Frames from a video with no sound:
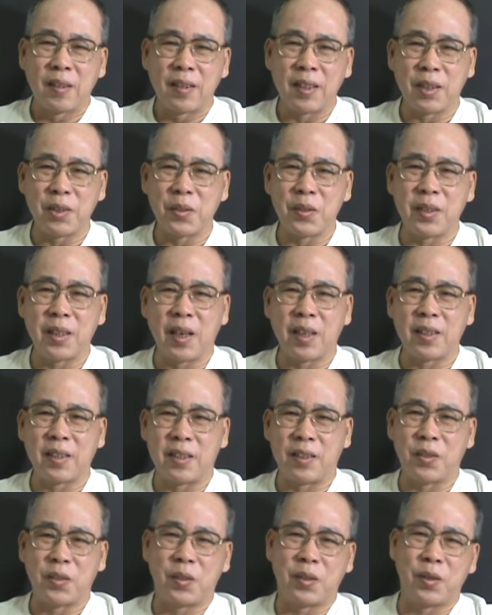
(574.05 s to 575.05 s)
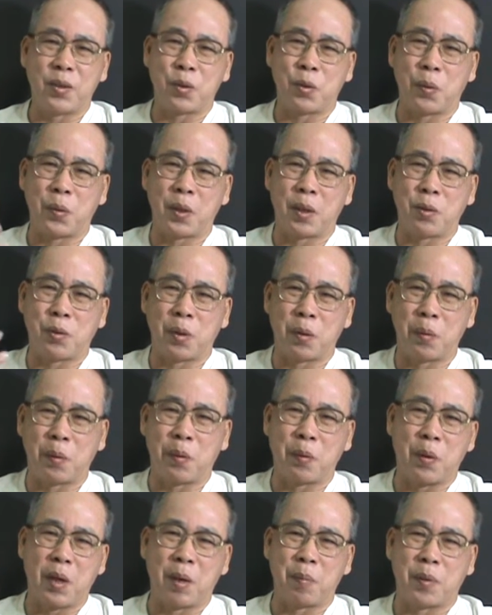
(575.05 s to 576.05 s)
那就这样，就所谓的玄
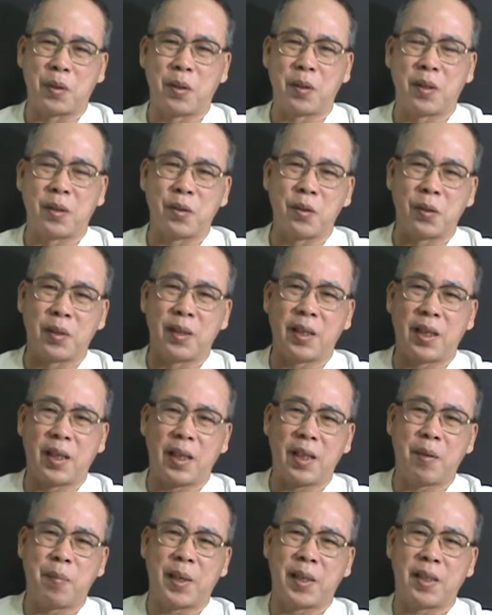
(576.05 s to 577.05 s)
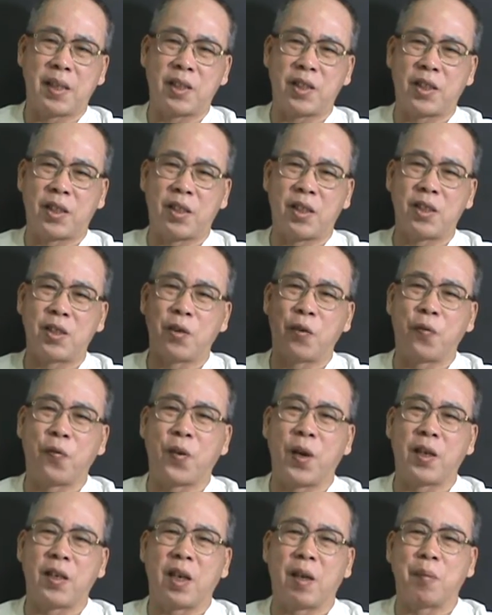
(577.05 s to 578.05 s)
文化嘛，就是说你看黑板上写的字，
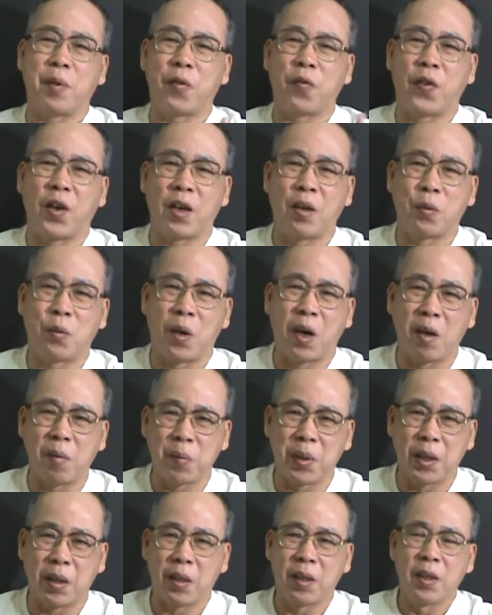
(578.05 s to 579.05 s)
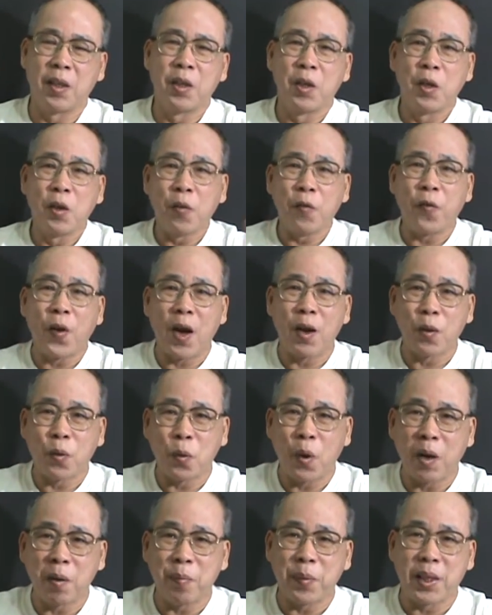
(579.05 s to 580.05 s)
放要嘛放光明，放
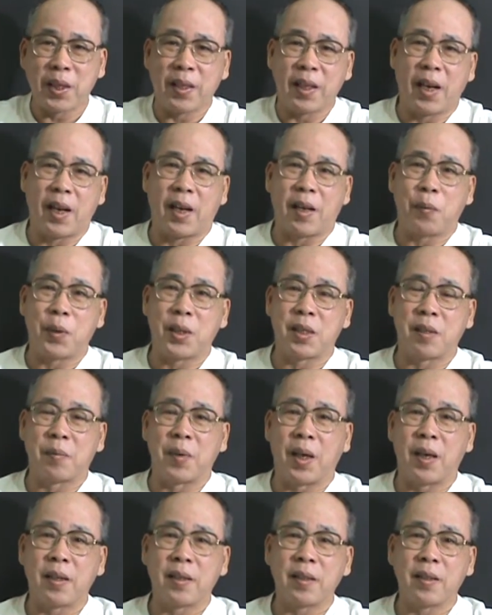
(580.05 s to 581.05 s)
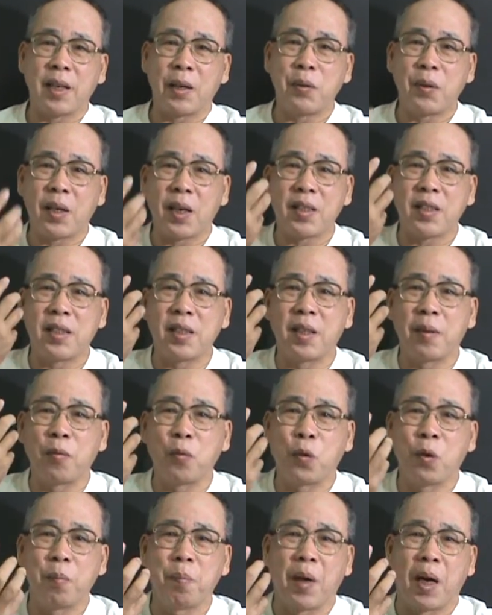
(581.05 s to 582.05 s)
光明哎，为什么？他原来是一个
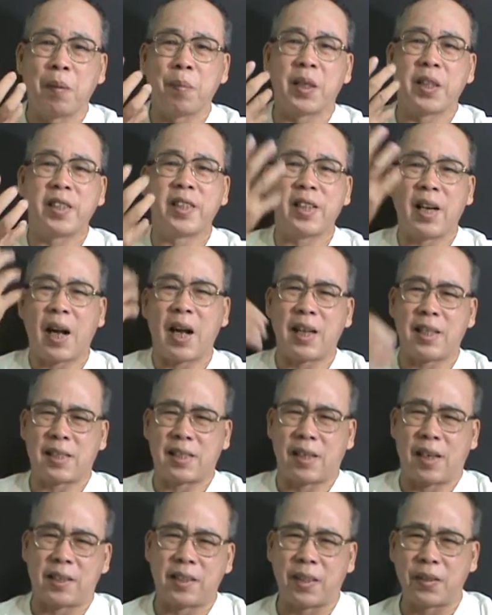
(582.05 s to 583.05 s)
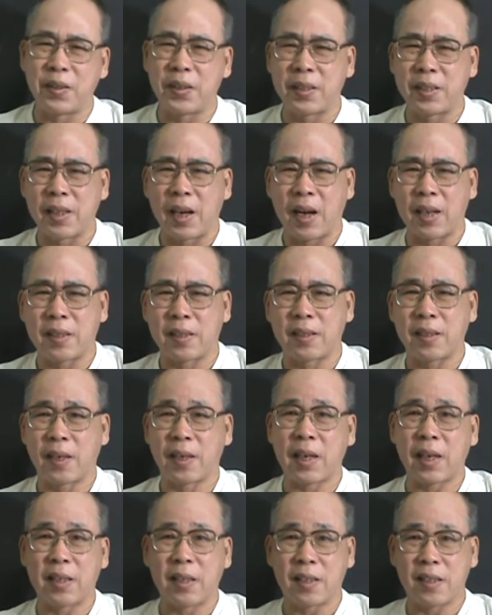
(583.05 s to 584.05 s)
文盲嘛，瞎子啊，等于瞎子一样，
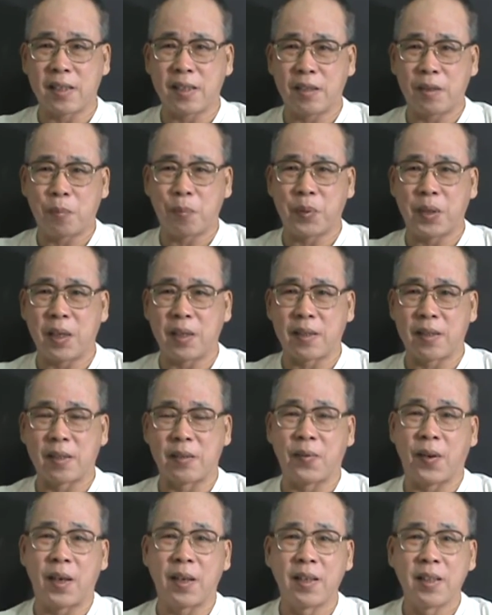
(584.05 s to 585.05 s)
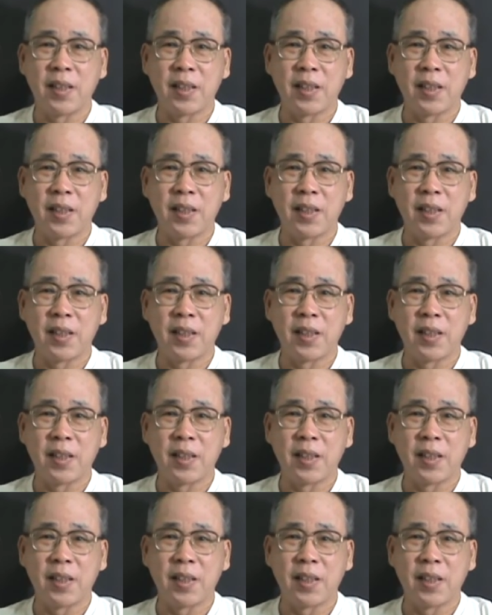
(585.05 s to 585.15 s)
看到字就不认识嘛。